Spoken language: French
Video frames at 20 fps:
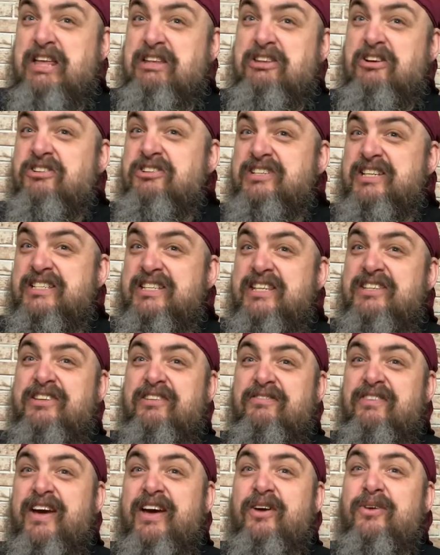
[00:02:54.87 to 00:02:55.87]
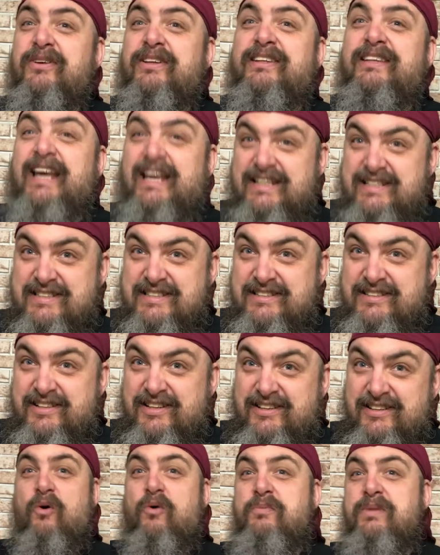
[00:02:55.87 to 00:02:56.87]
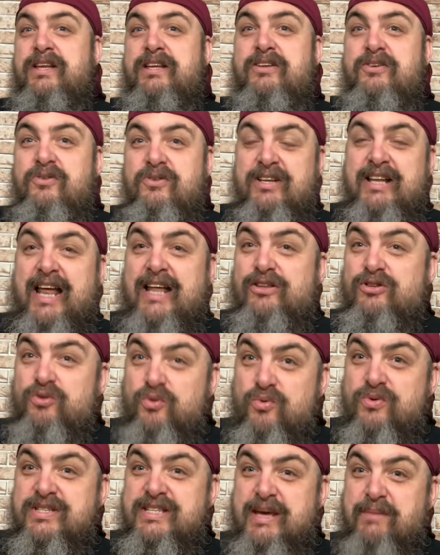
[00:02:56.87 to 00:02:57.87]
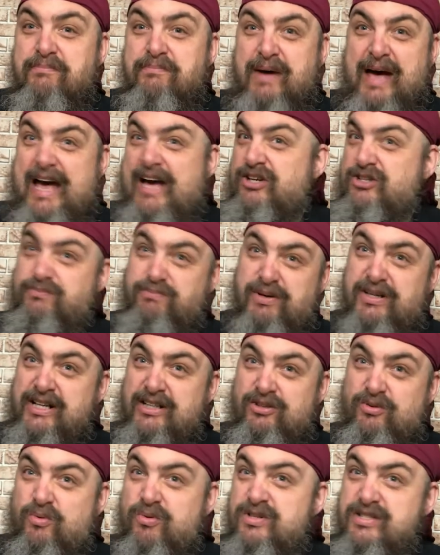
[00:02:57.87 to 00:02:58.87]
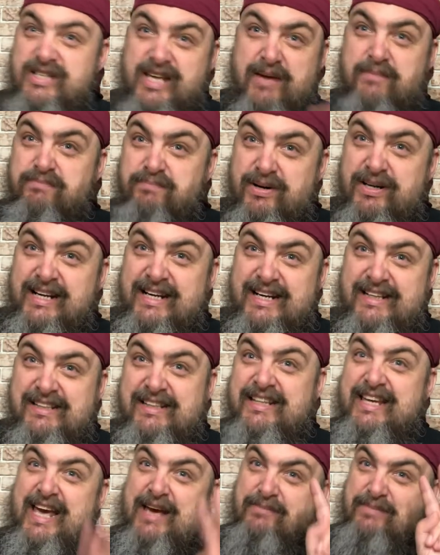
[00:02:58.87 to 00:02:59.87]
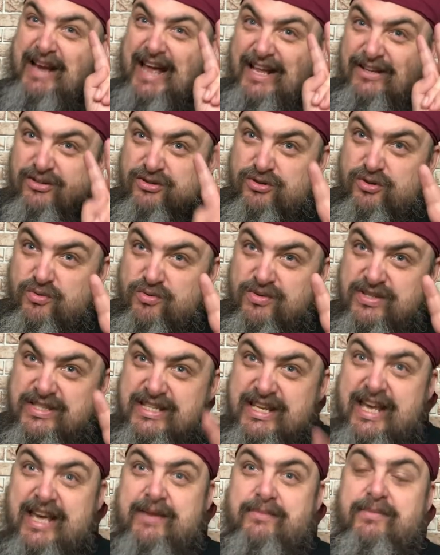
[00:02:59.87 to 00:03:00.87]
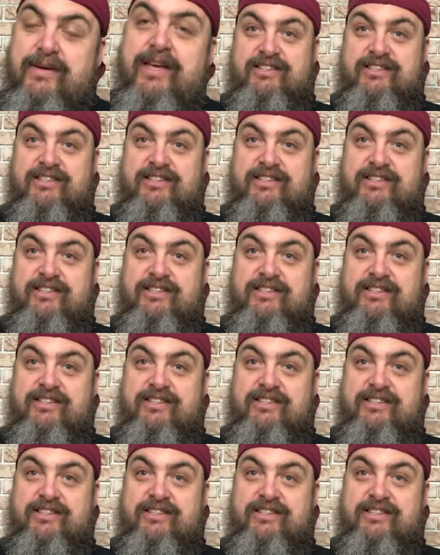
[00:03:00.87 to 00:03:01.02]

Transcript: Donc, ils décident de faire un test. Au milieu de la deuxième page, pas la troisième, pas la quatrième, la deuxième,